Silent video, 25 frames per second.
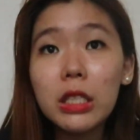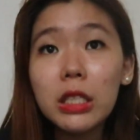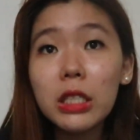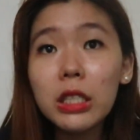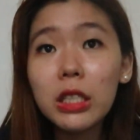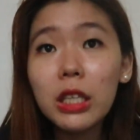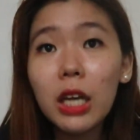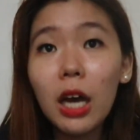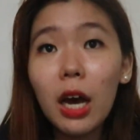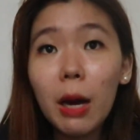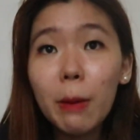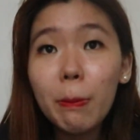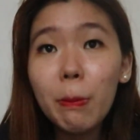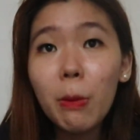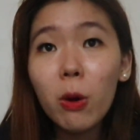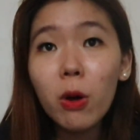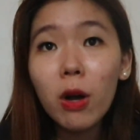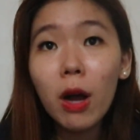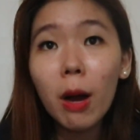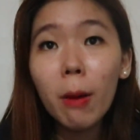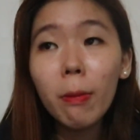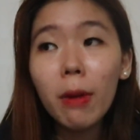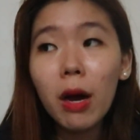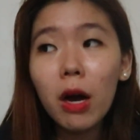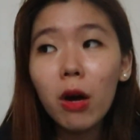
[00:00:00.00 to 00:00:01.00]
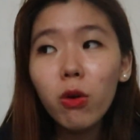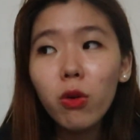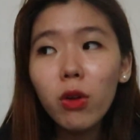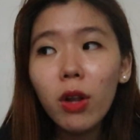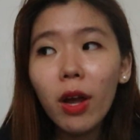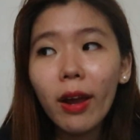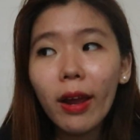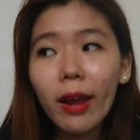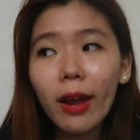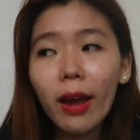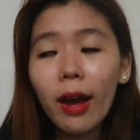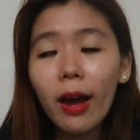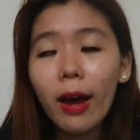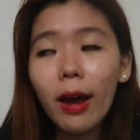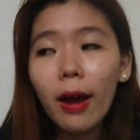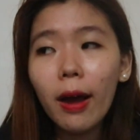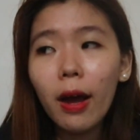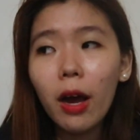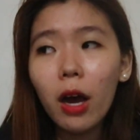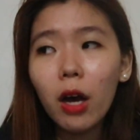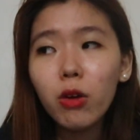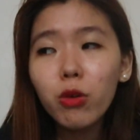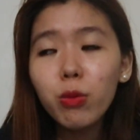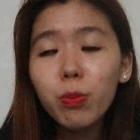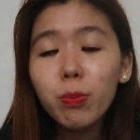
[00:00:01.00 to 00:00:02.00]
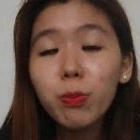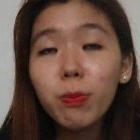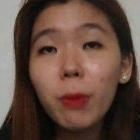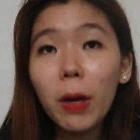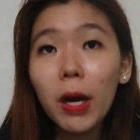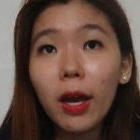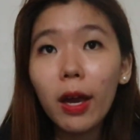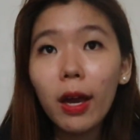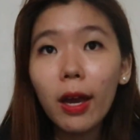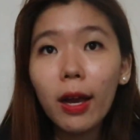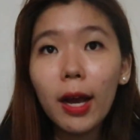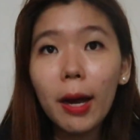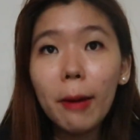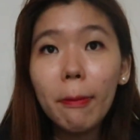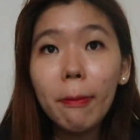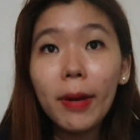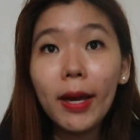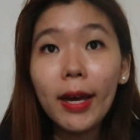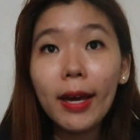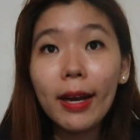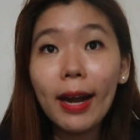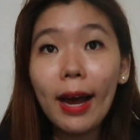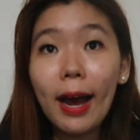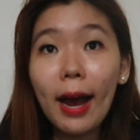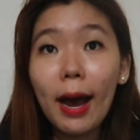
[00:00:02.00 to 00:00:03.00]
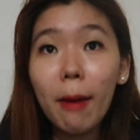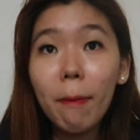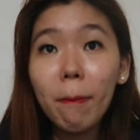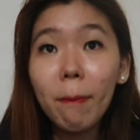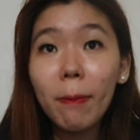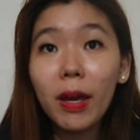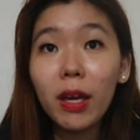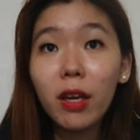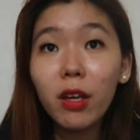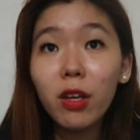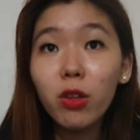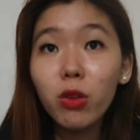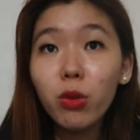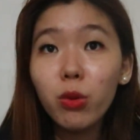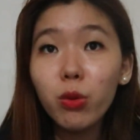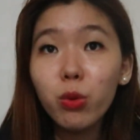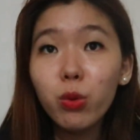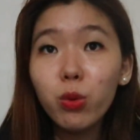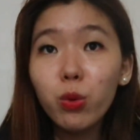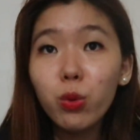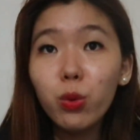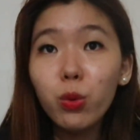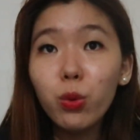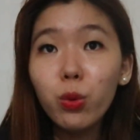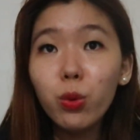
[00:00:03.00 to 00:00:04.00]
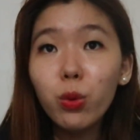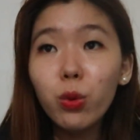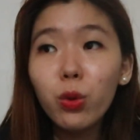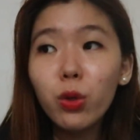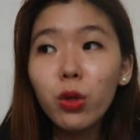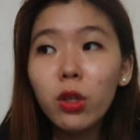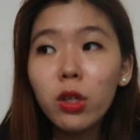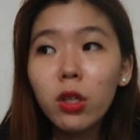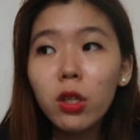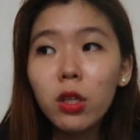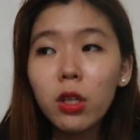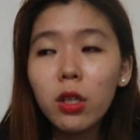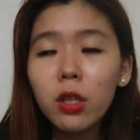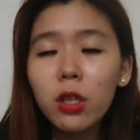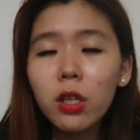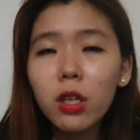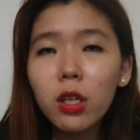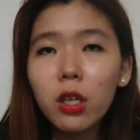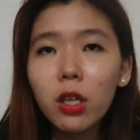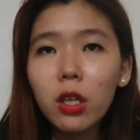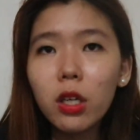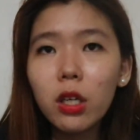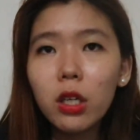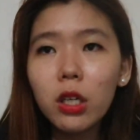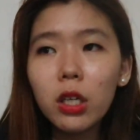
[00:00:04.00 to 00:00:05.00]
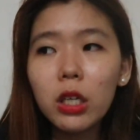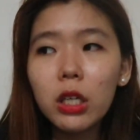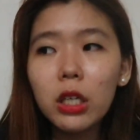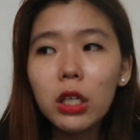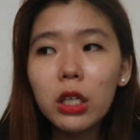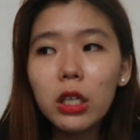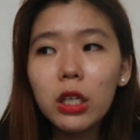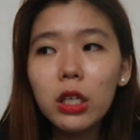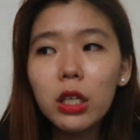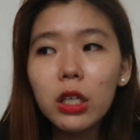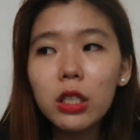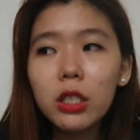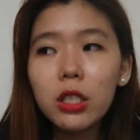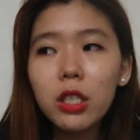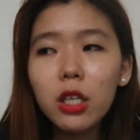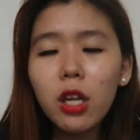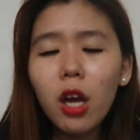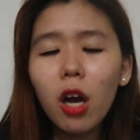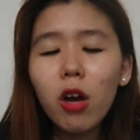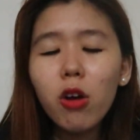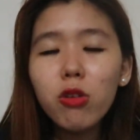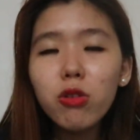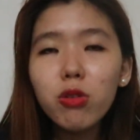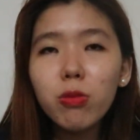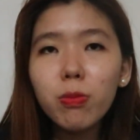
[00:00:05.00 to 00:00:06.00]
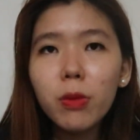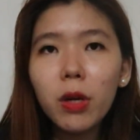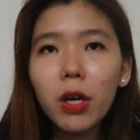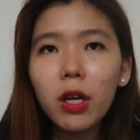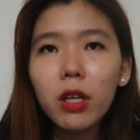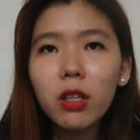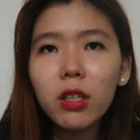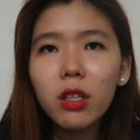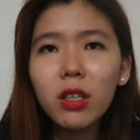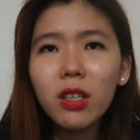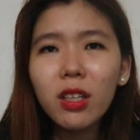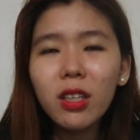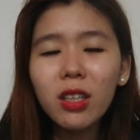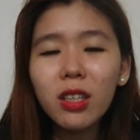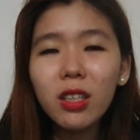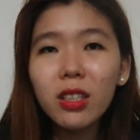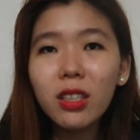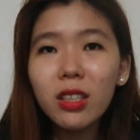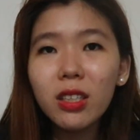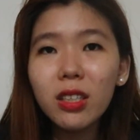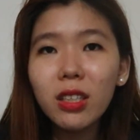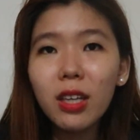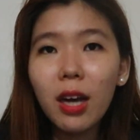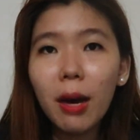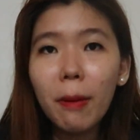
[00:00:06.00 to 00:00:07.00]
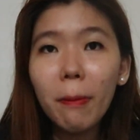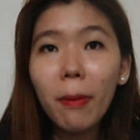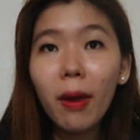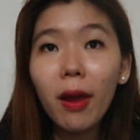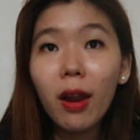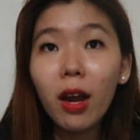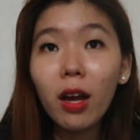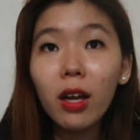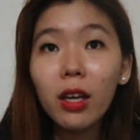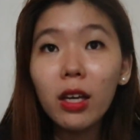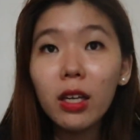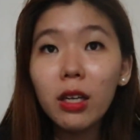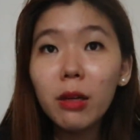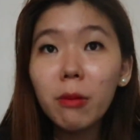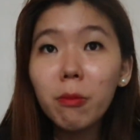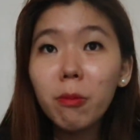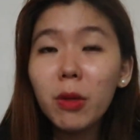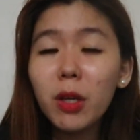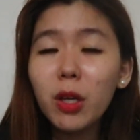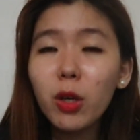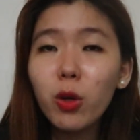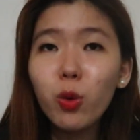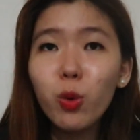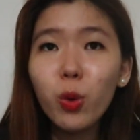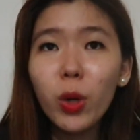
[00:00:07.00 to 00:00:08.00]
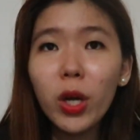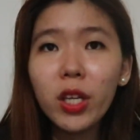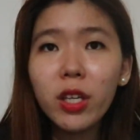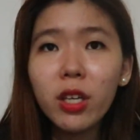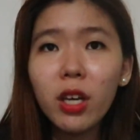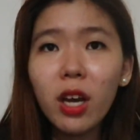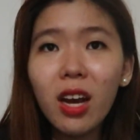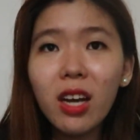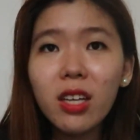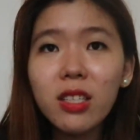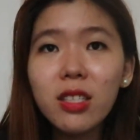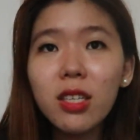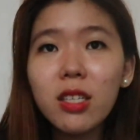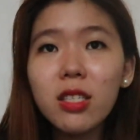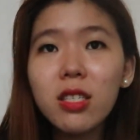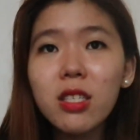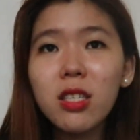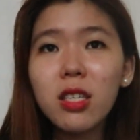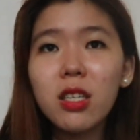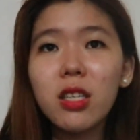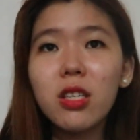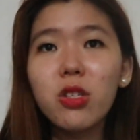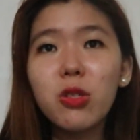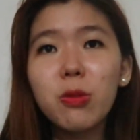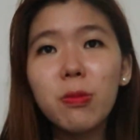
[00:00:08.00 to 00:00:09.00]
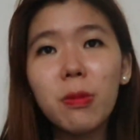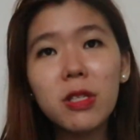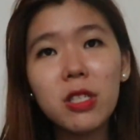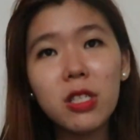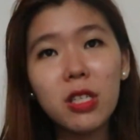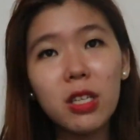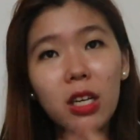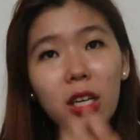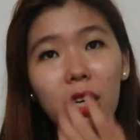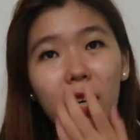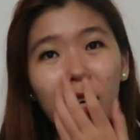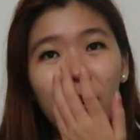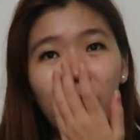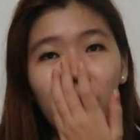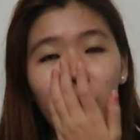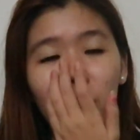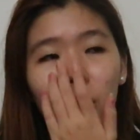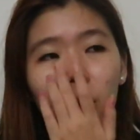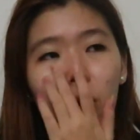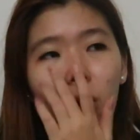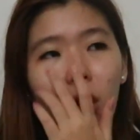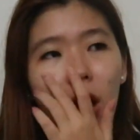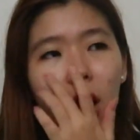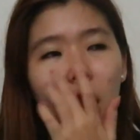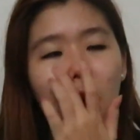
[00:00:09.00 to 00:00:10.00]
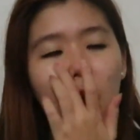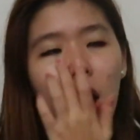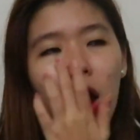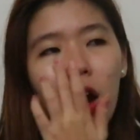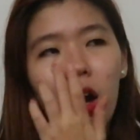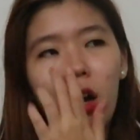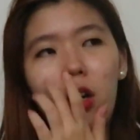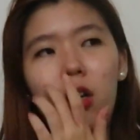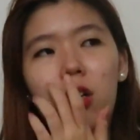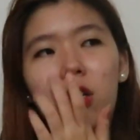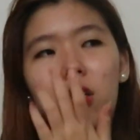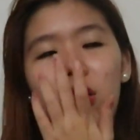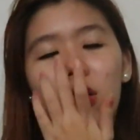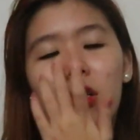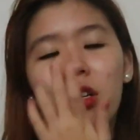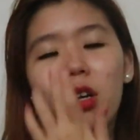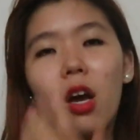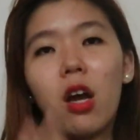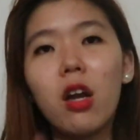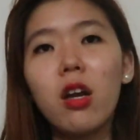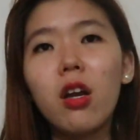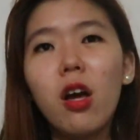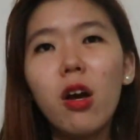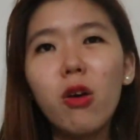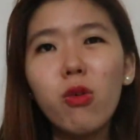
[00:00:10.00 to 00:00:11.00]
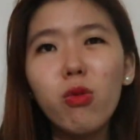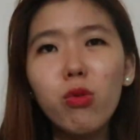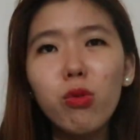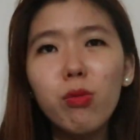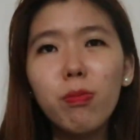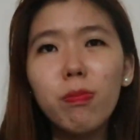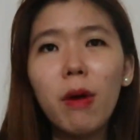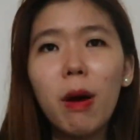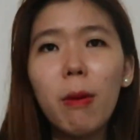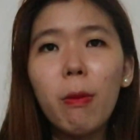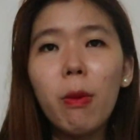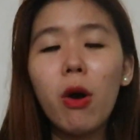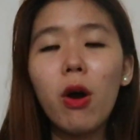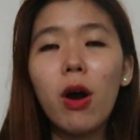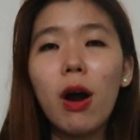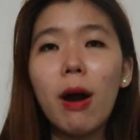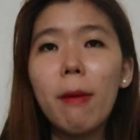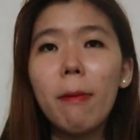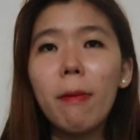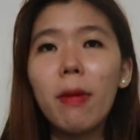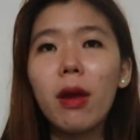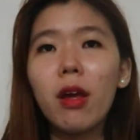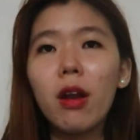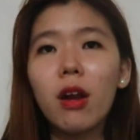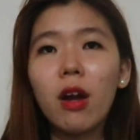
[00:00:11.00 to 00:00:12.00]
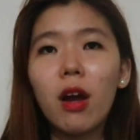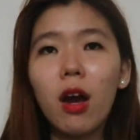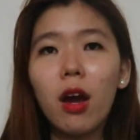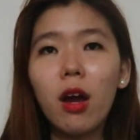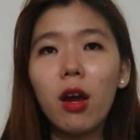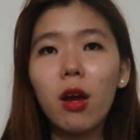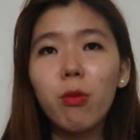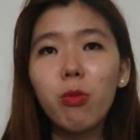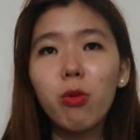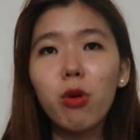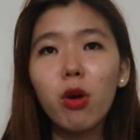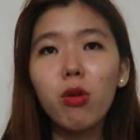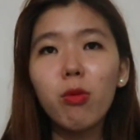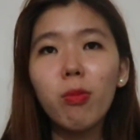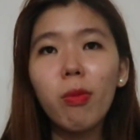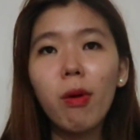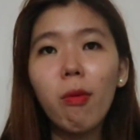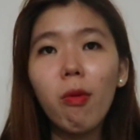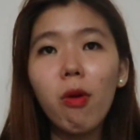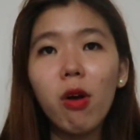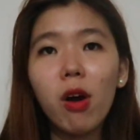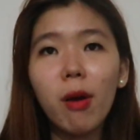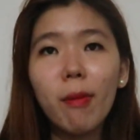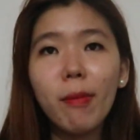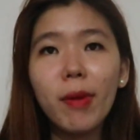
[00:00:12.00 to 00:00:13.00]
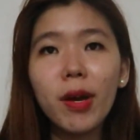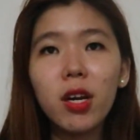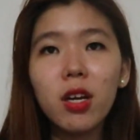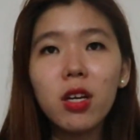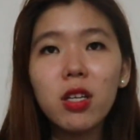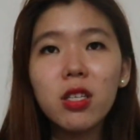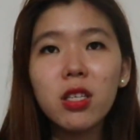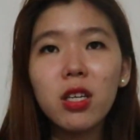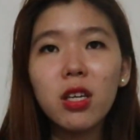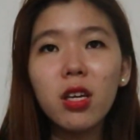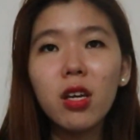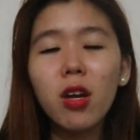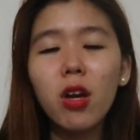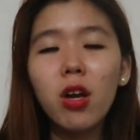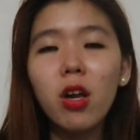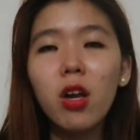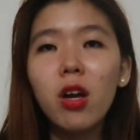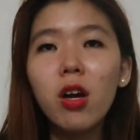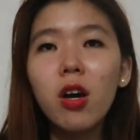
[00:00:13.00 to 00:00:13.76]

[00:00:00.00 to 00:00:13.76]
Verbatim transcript: ya mau gak mau lah ya aku pakai kamera HP gitu uh, jadi aku cuman kamerain beli kuenya aja sih cuma sedikit doang karena aku lupa bawa kamera eh bukan lupa bawa kamera sih